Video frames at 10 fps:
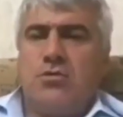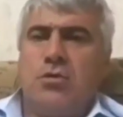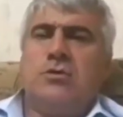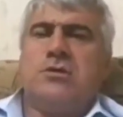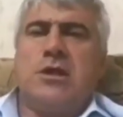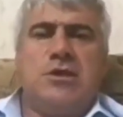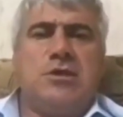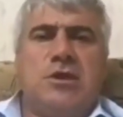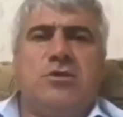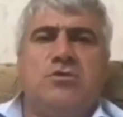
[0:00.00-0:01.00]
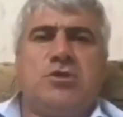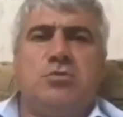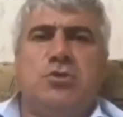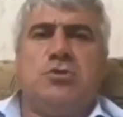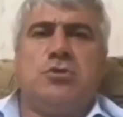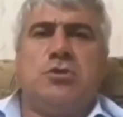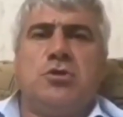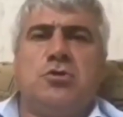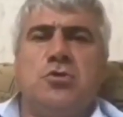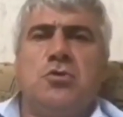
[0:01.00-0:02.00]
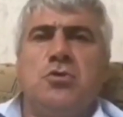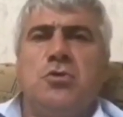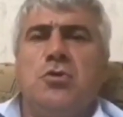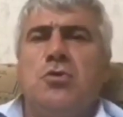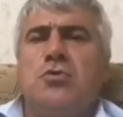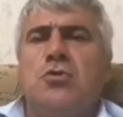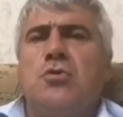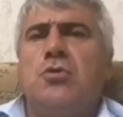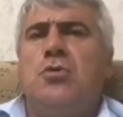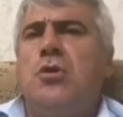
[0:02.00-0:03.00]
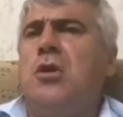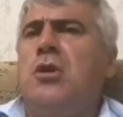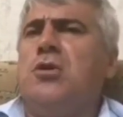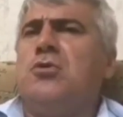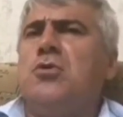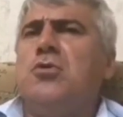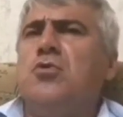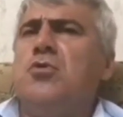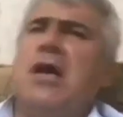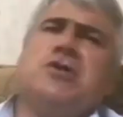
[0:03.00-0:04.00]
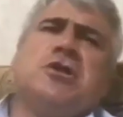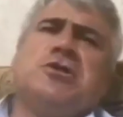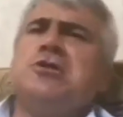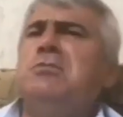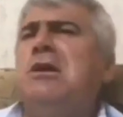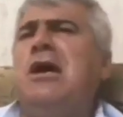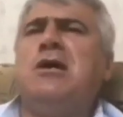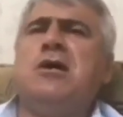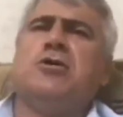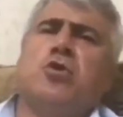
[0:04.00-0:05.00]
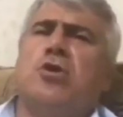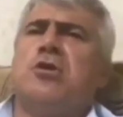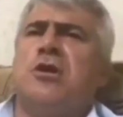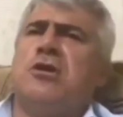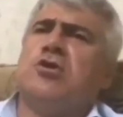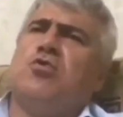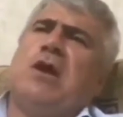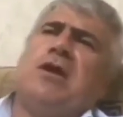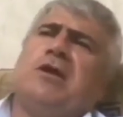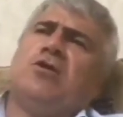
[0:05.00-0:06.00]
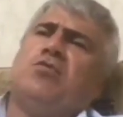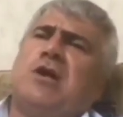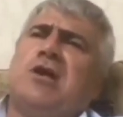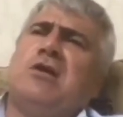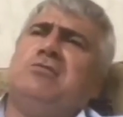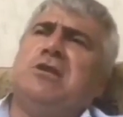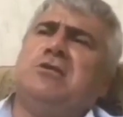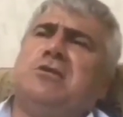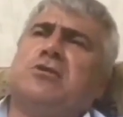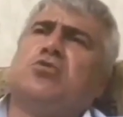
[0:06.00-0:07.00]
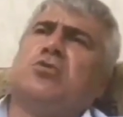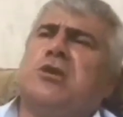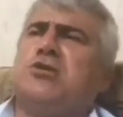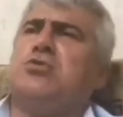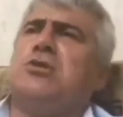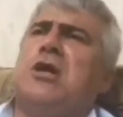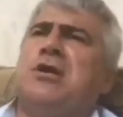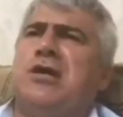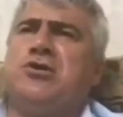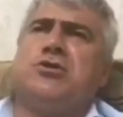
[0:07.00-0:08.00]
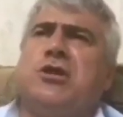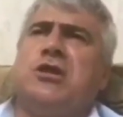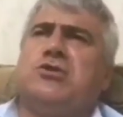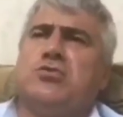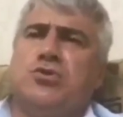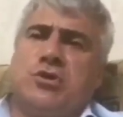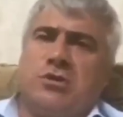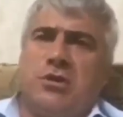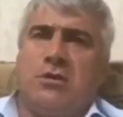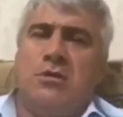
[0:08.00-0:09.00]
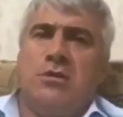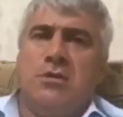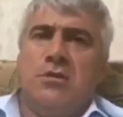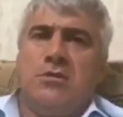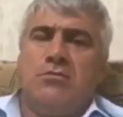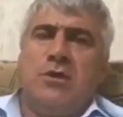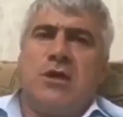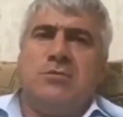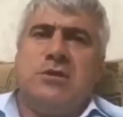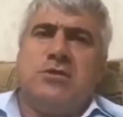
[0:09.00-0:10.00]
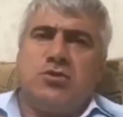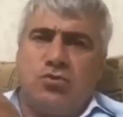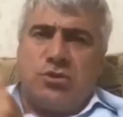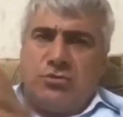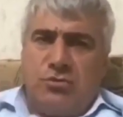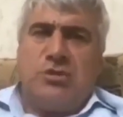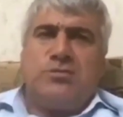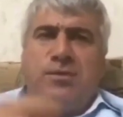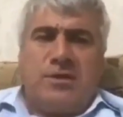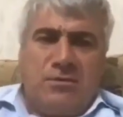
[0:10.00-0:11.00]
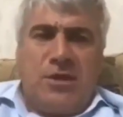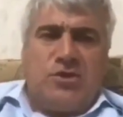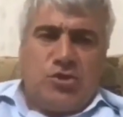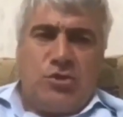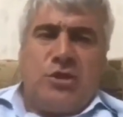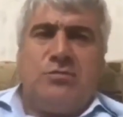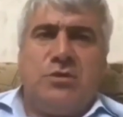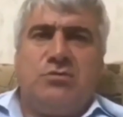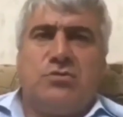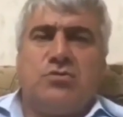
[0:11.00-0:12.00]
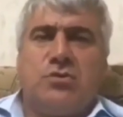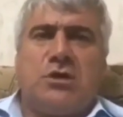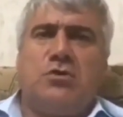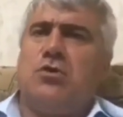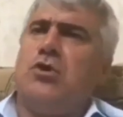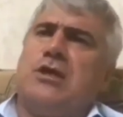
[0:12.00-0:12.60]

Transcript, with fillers: Тот стоит на него, смотрит, говорит, э, у наша земля, говорит, только, говорит, два на два, на метр, туда-сюда, начал лекцию читать. Магомедов, слушай, ну ты же понимаешь, что я имею в виду, да? Тот